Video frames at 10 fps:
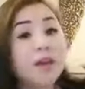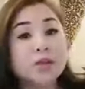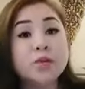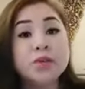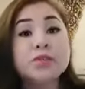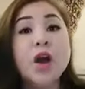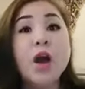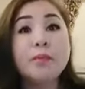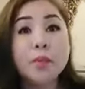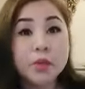เกิดคุณชอ
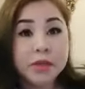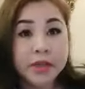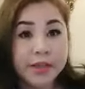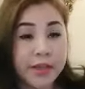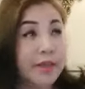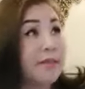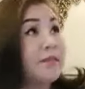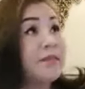บพูดเรื่องกิน